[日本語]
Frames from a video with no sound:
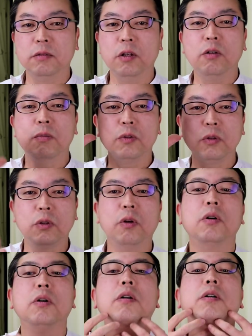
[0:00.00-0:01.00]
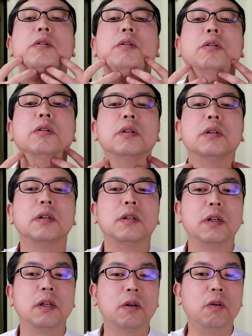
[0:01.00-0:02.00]
上を向くとこの
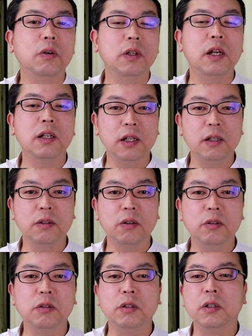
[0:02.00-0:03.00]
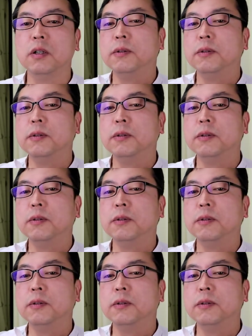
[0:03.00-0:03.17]
後傾筋という